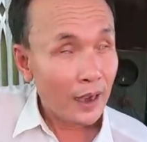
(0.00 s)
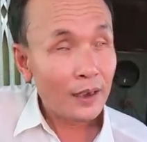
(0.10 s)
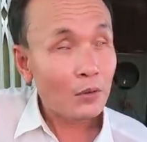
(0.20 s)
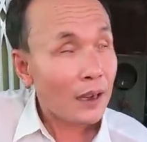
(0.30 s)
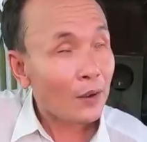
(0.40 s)
để
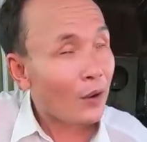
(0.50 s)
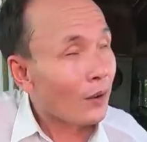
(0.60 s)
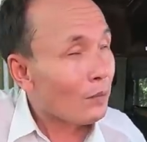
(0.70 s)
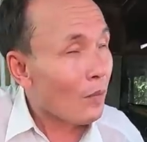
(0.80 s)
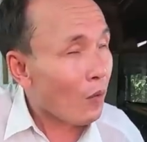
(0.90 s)
chú tặng cho
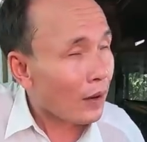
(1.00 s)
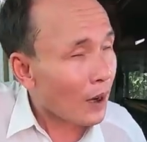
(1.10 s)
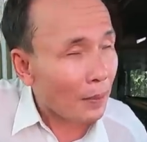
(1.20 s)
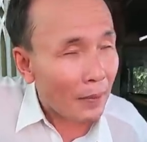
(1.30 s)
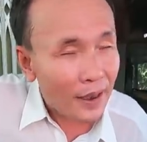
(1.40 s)
con một
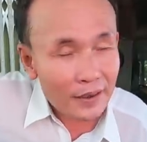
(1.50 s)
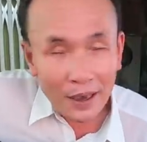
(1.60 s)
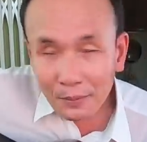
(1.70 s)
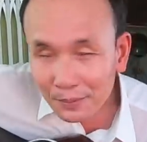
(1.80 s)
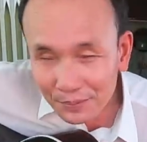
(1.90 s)
lớp mai đã
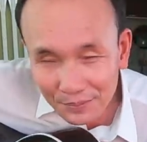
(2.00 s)
xong